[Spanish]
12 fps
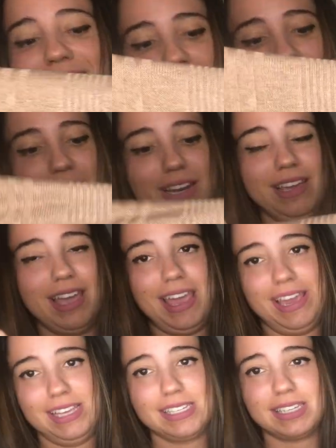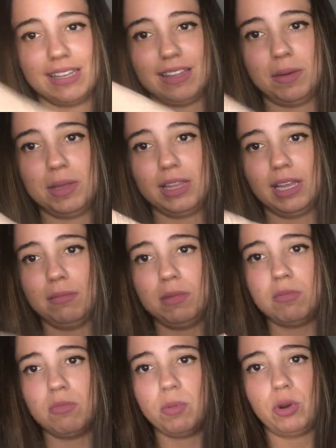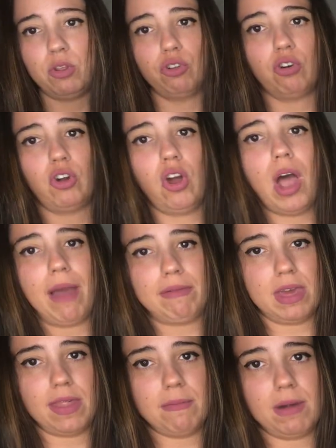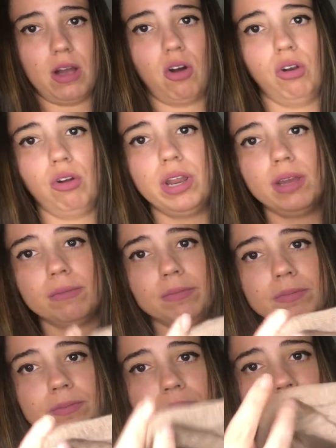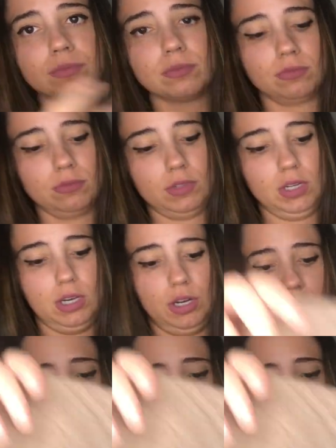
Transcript: ¿Vale? Es exactamente el mismo, pero de otro color. Había de más colores. El